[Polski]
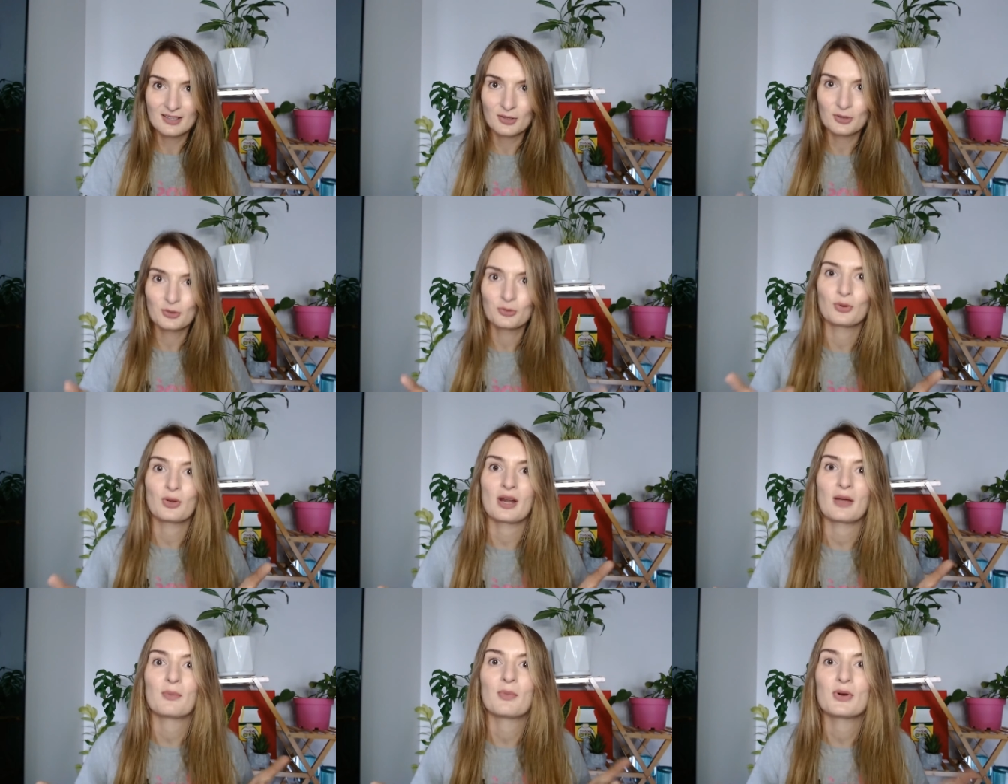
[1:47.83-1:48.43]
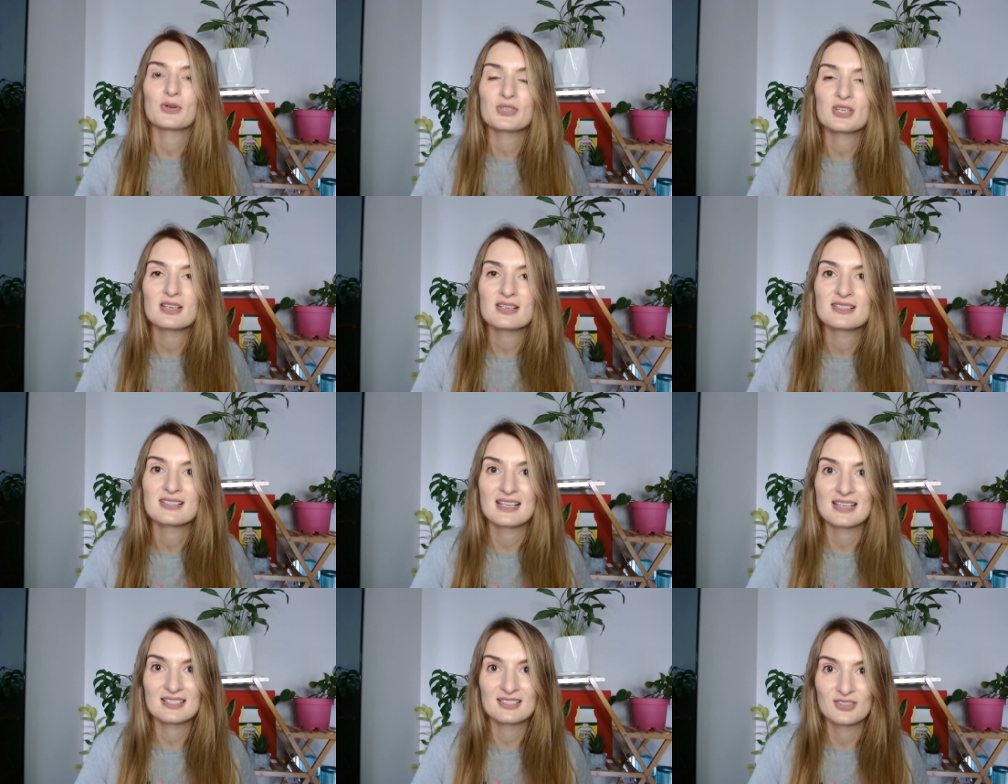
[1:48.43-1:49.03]
które możesz
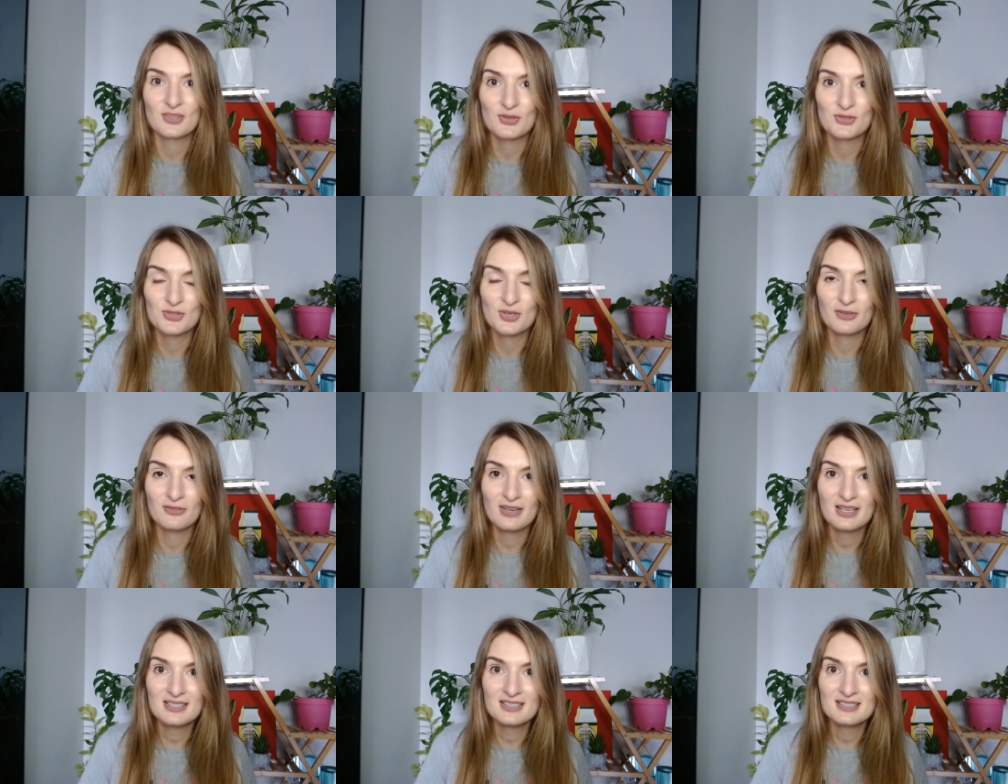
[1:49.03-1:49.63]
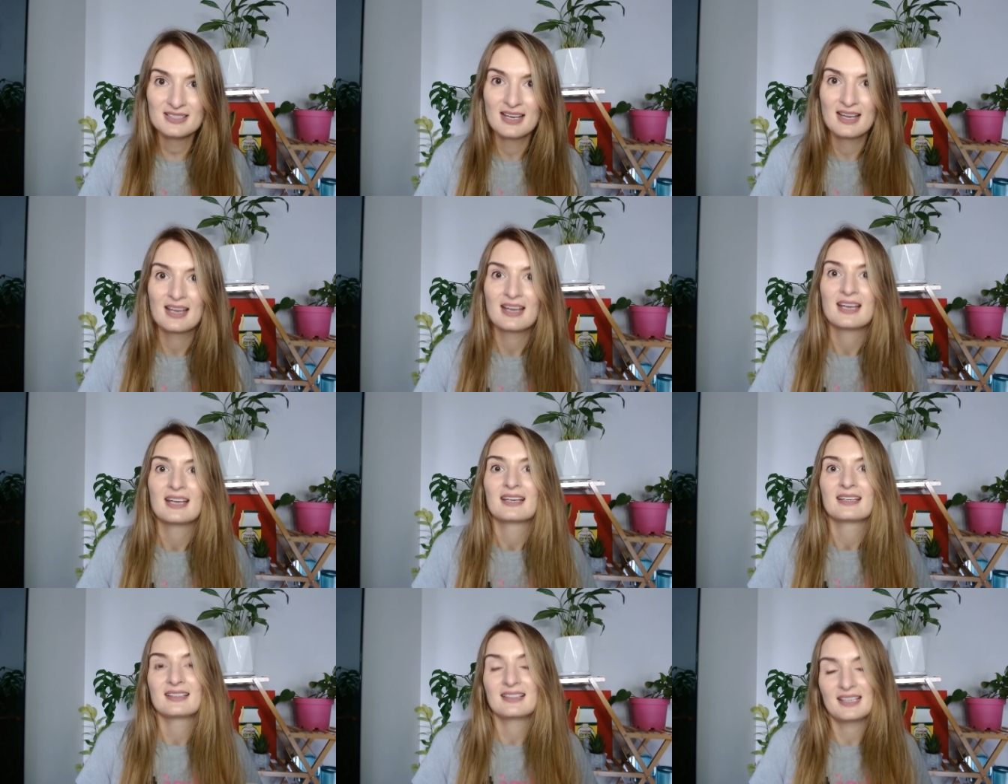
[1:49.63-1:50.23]
zastosować
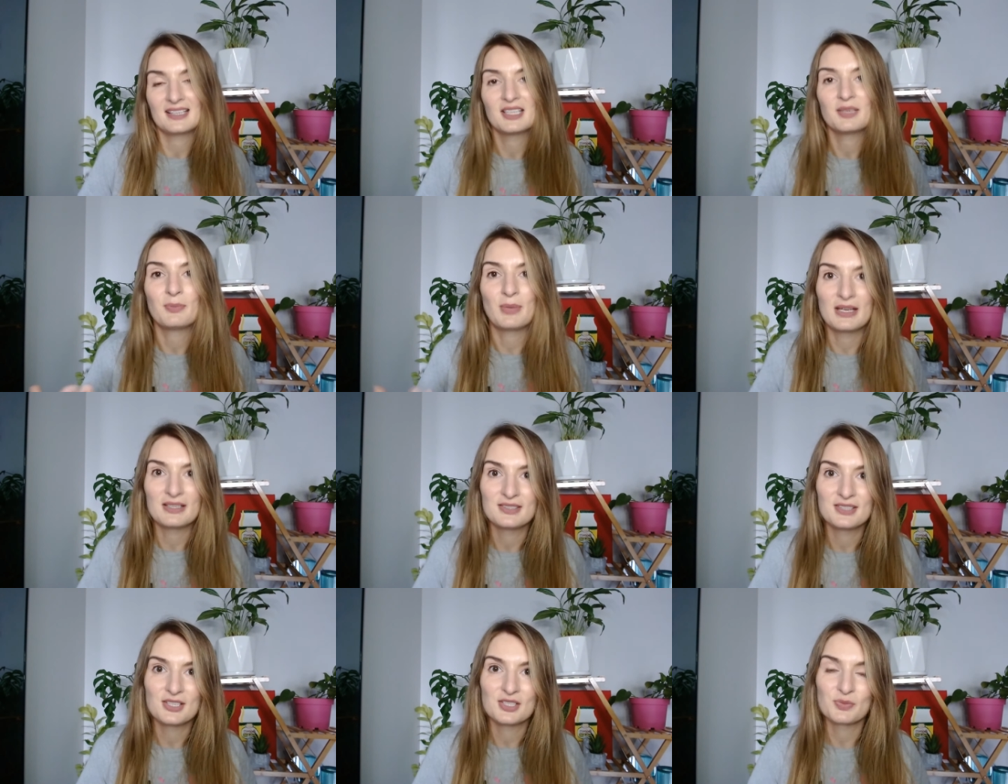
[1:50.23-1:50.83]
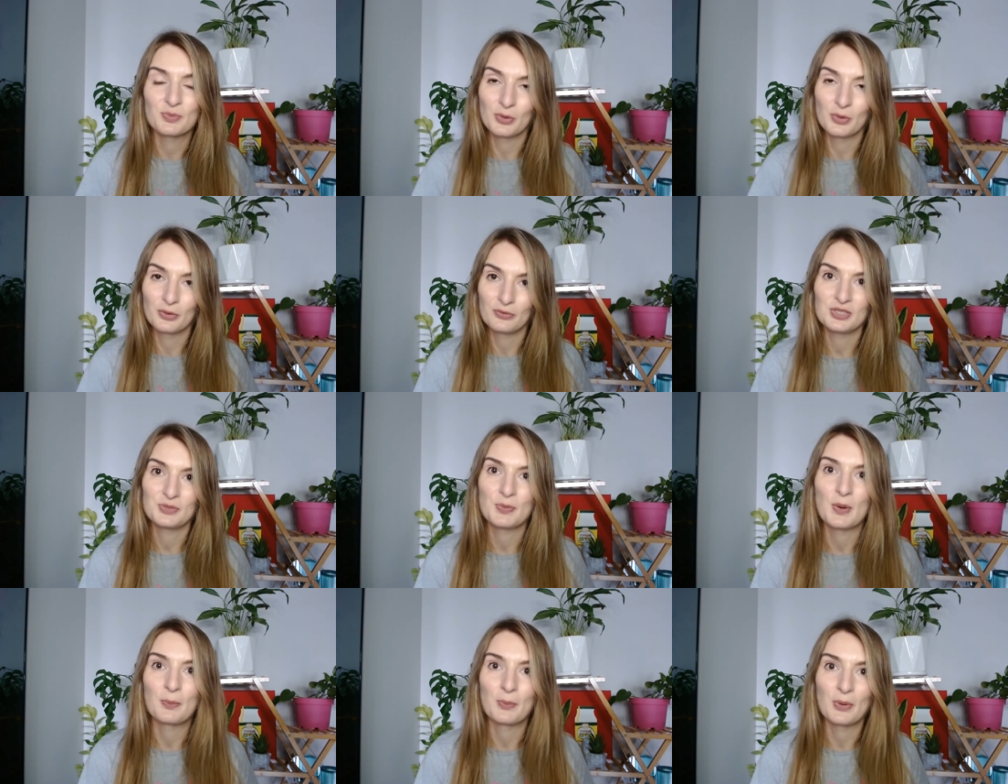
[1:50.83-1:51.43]
kiedy będziesz
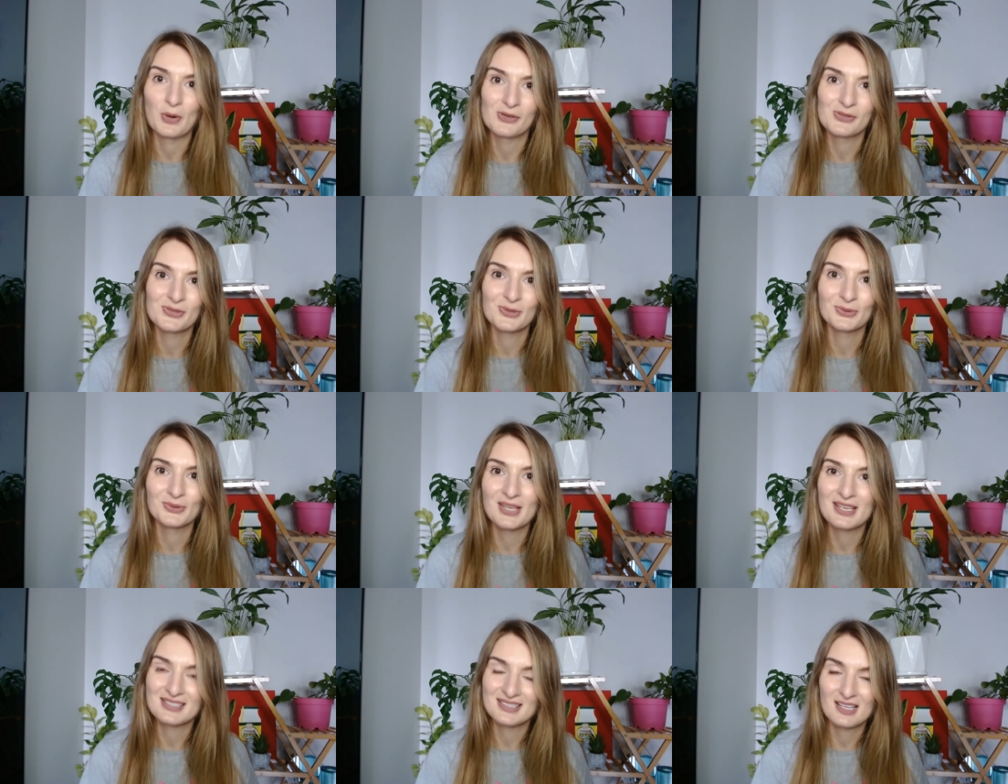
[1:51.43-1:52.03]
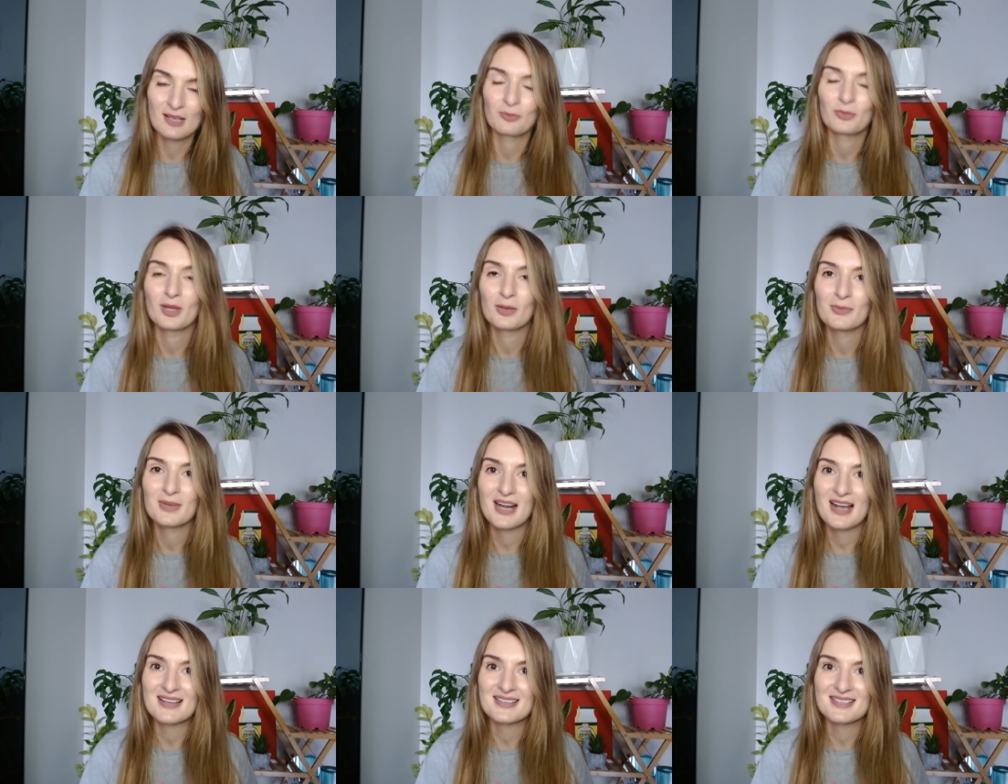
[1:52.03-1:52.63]
mówić po polsku
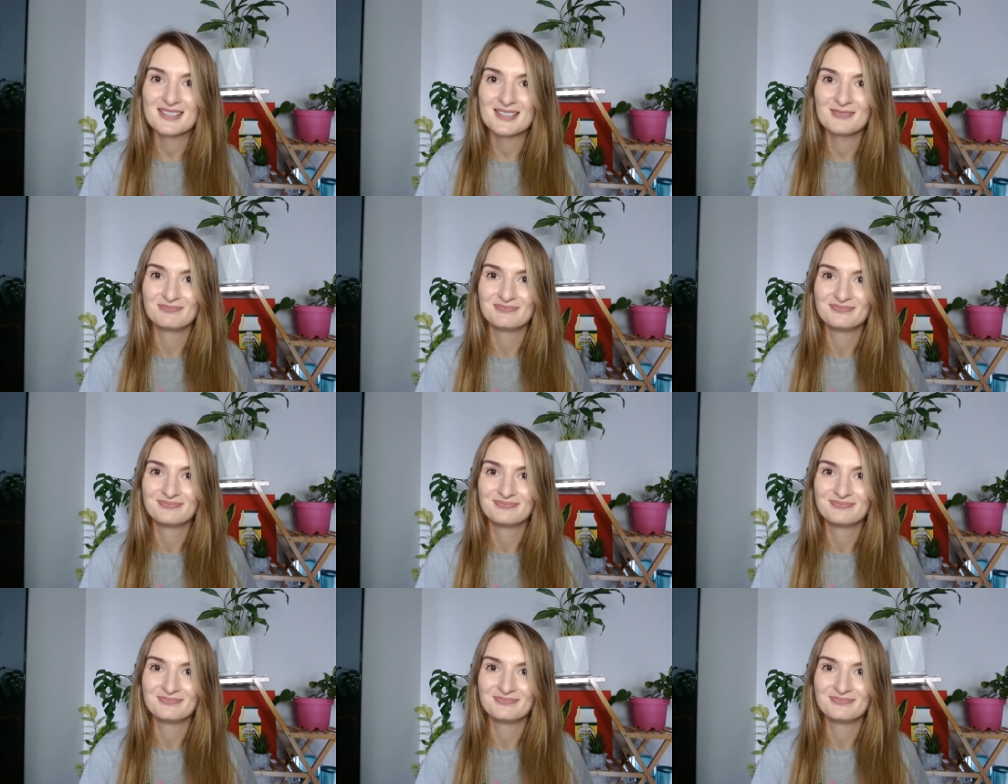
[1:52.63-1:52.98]
następnym razem.